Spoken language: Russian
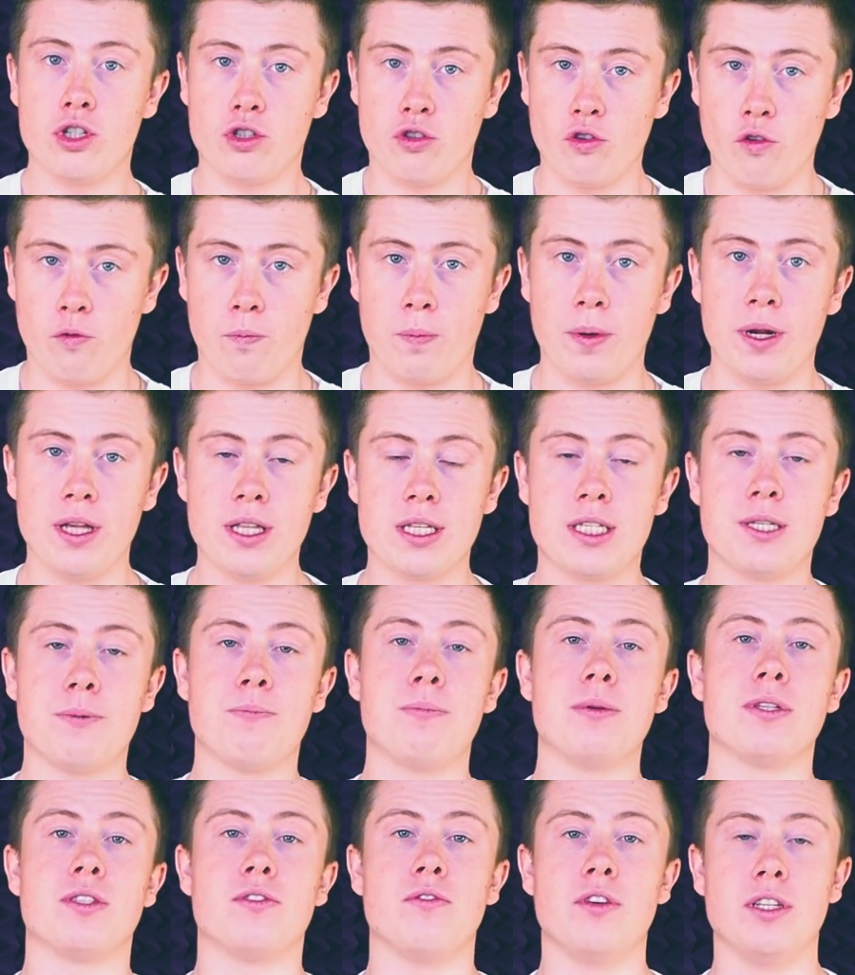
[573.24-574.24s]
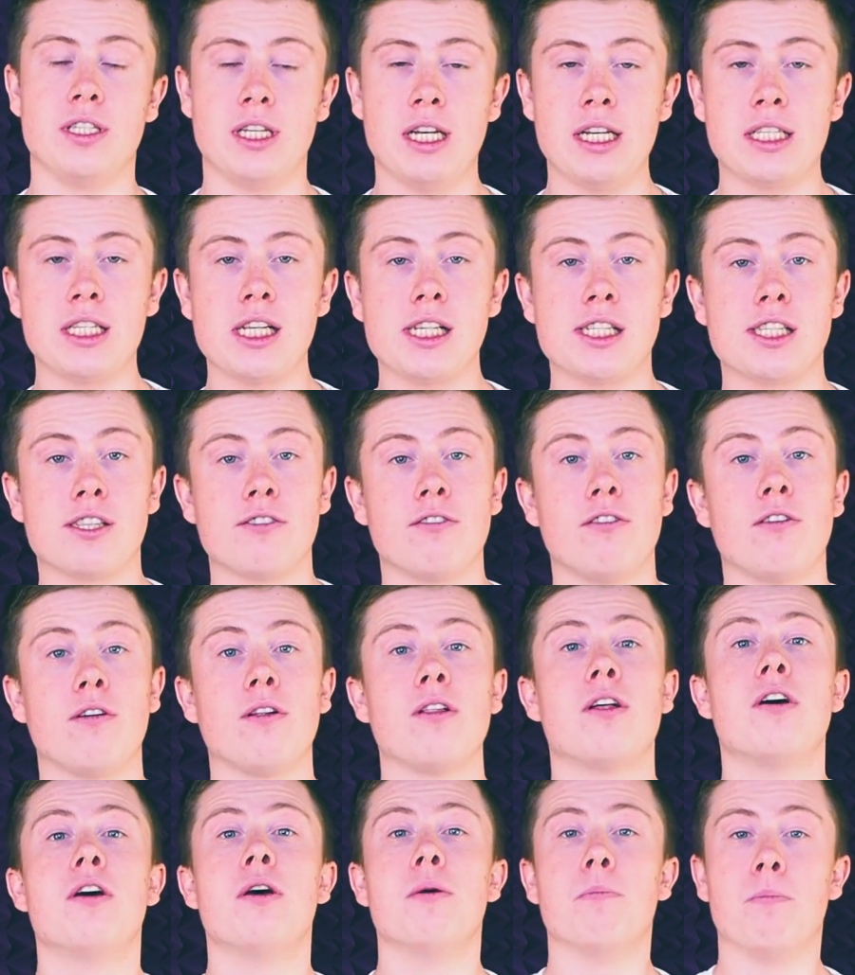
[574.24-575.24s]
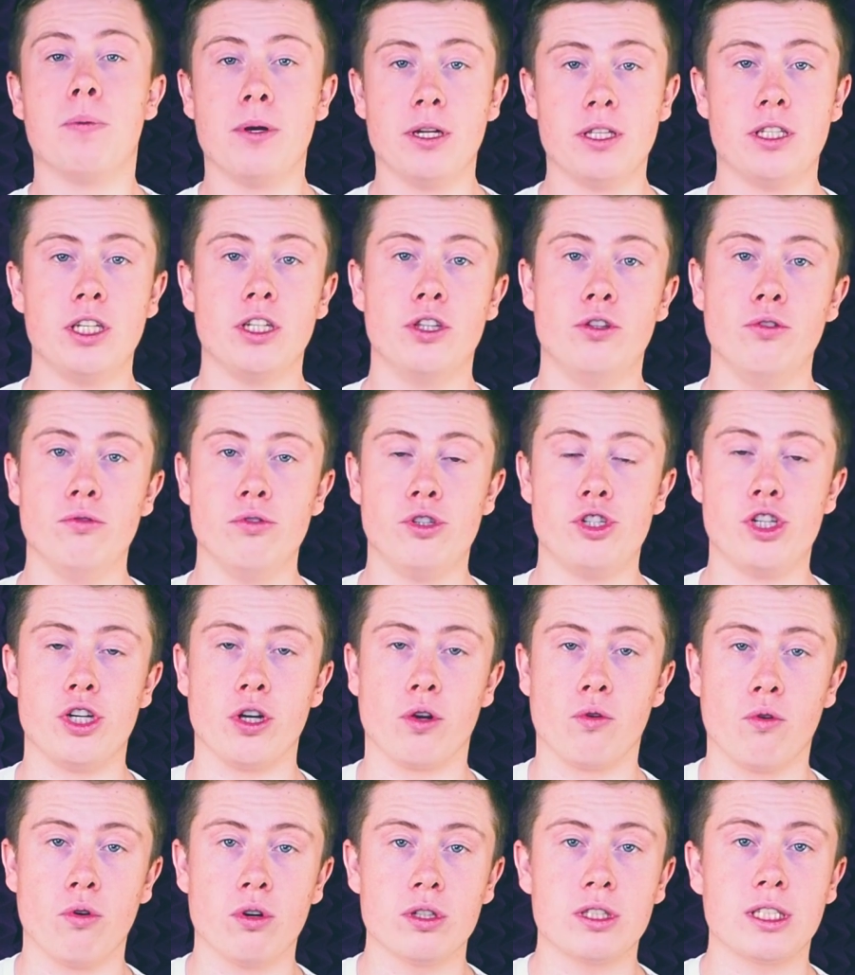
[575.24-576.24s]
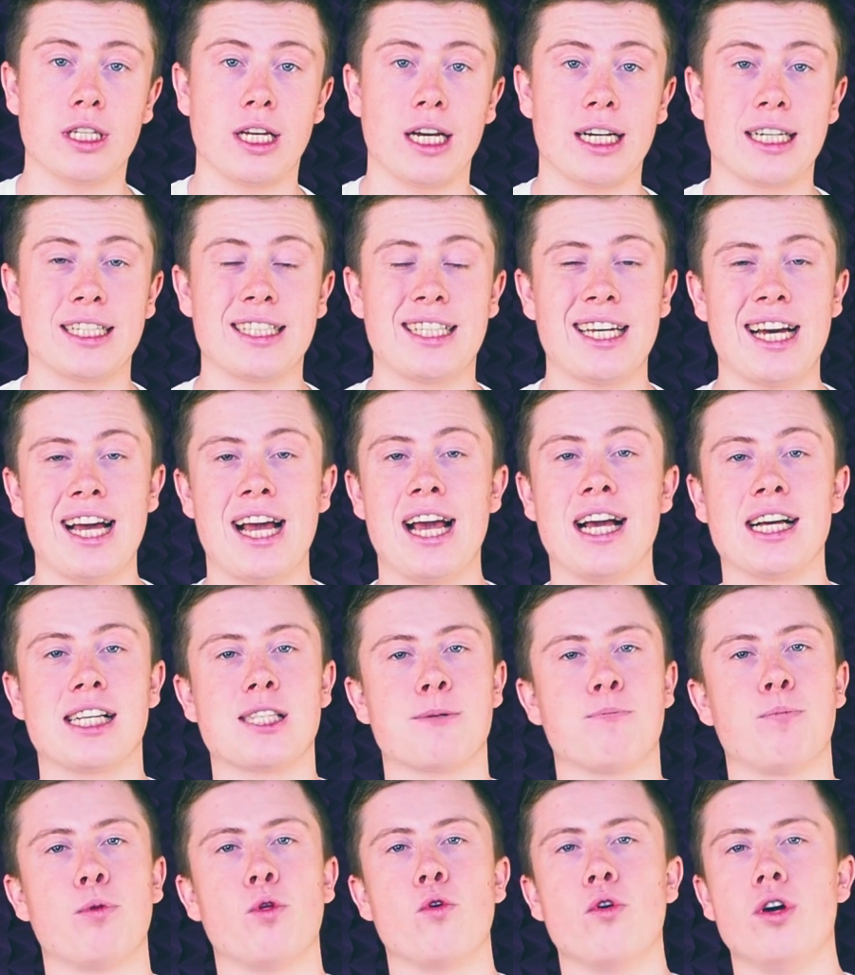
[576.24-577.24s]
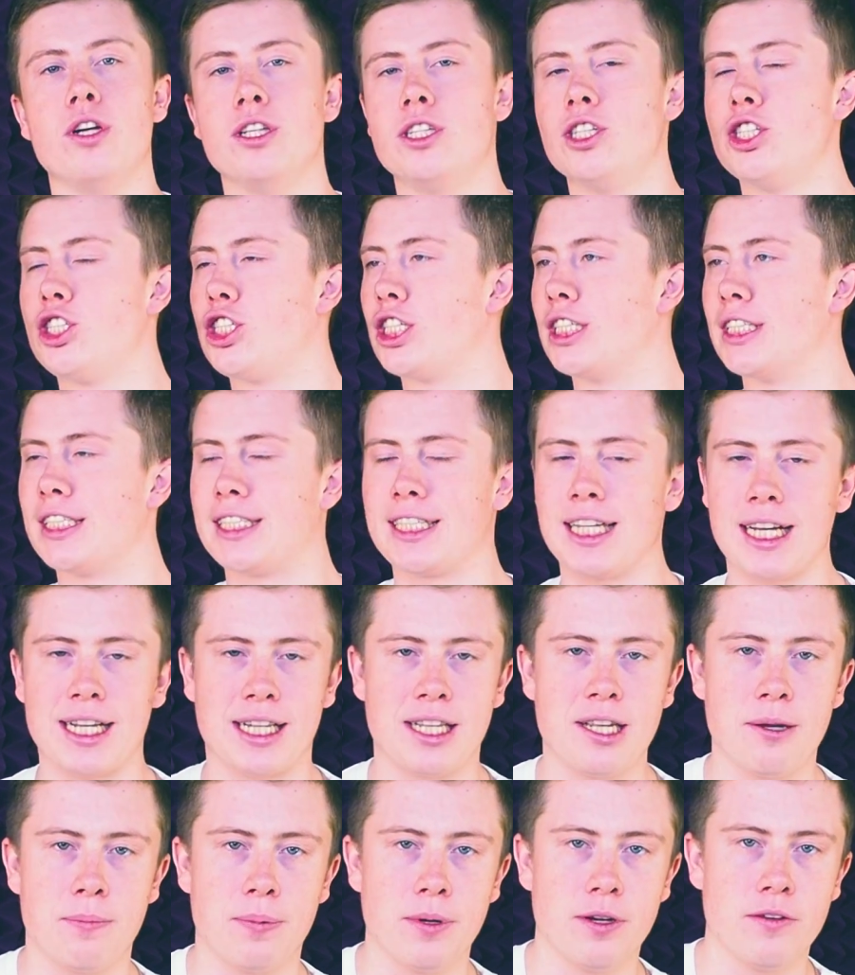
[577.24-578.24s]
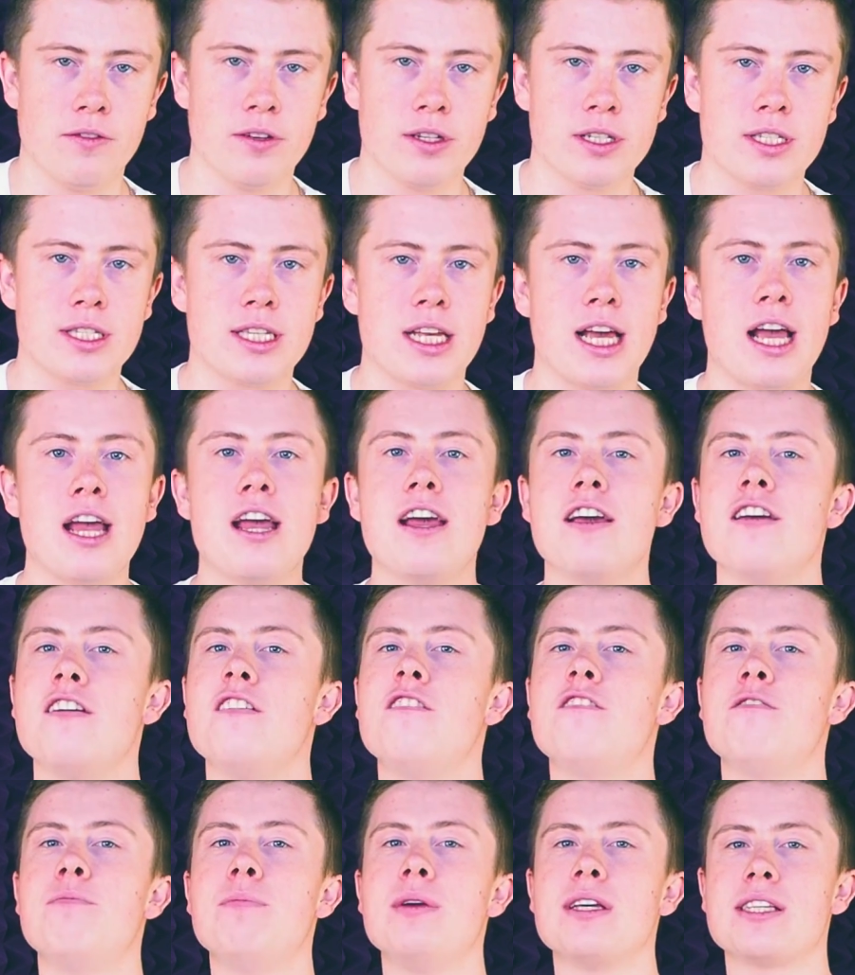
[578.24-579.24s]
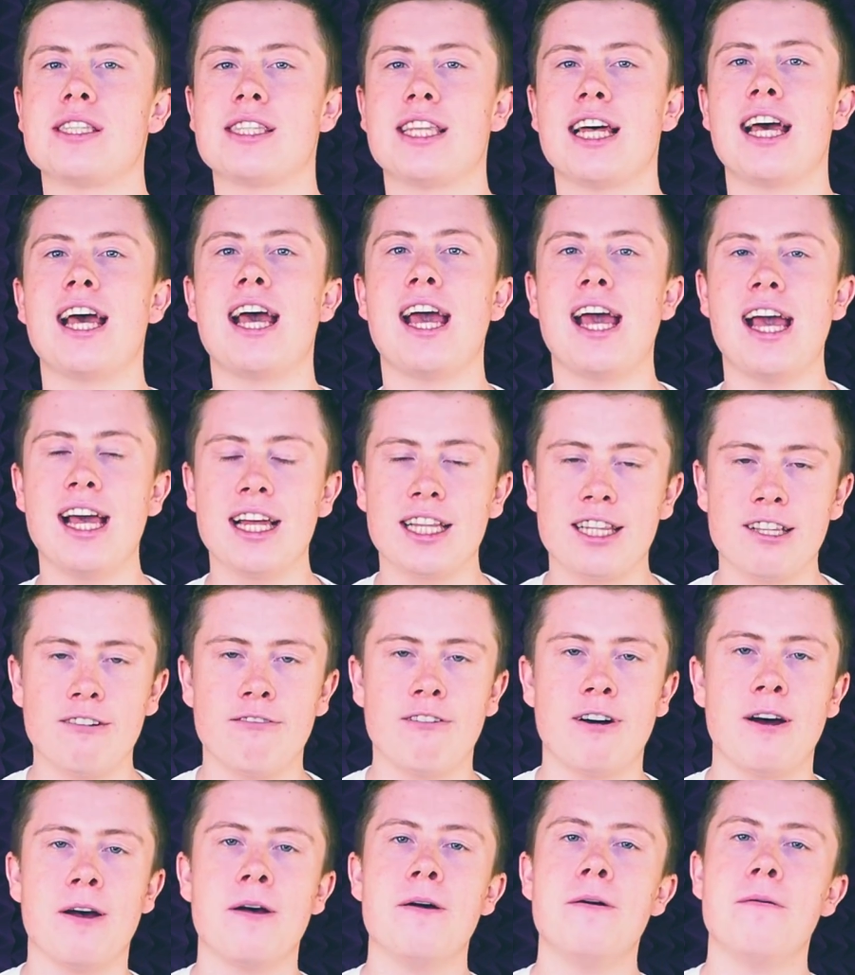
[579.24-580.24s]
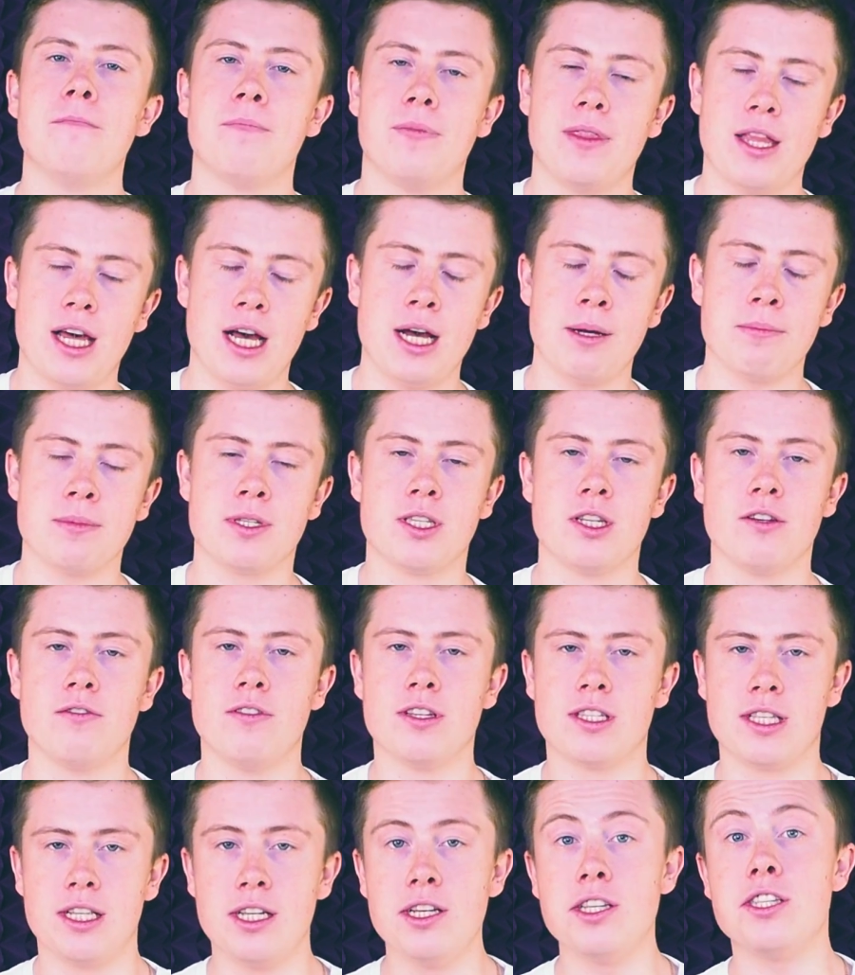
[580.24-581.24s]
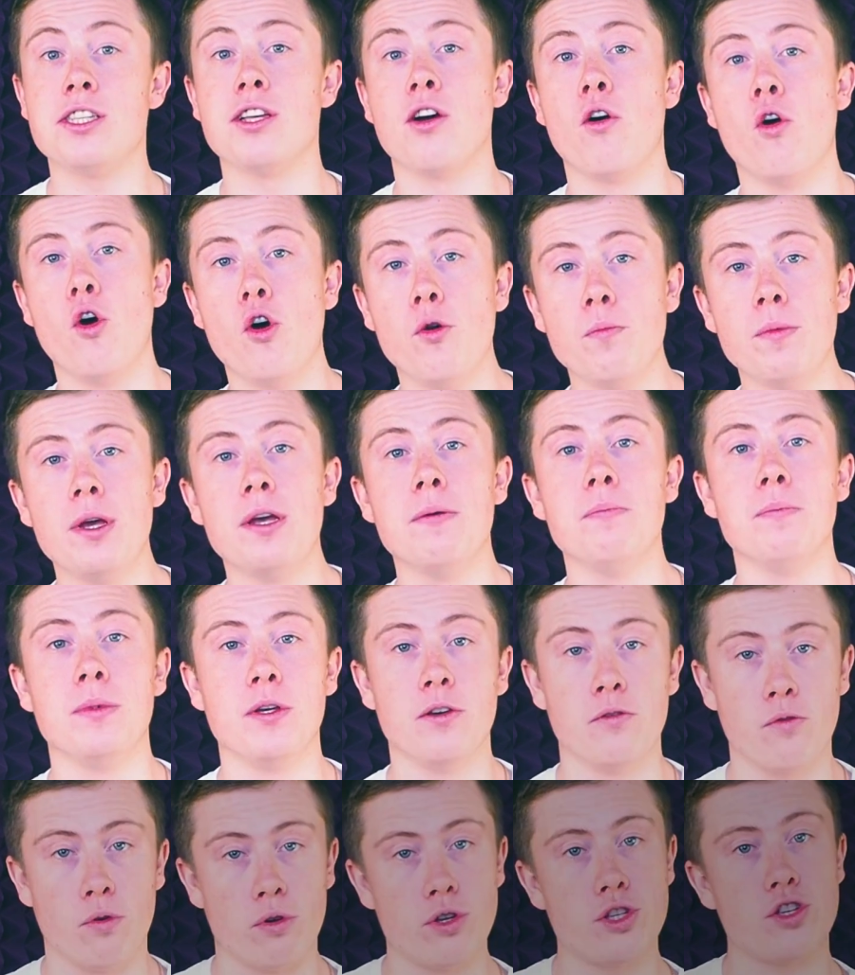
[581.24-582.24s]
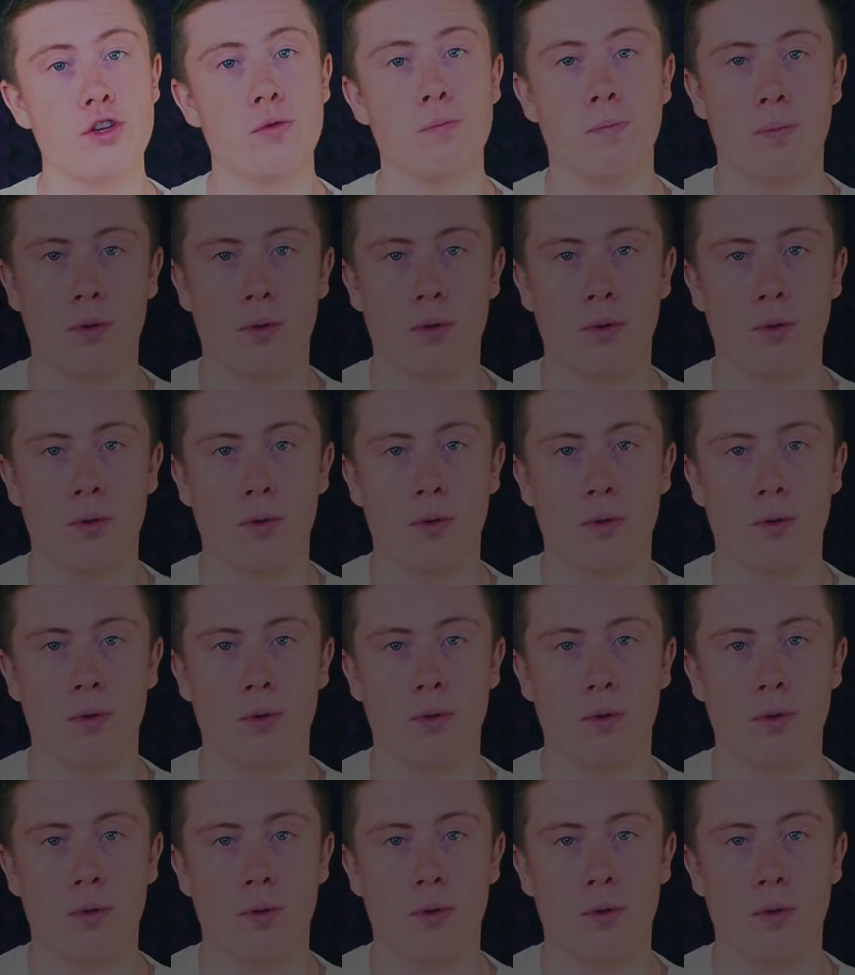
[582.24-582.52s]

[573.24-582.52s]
что в принципе свидетельствовал предыдущий год, когда Exploit Edition так не появился, и вместо этого нам завезли Xiaomi Mi 8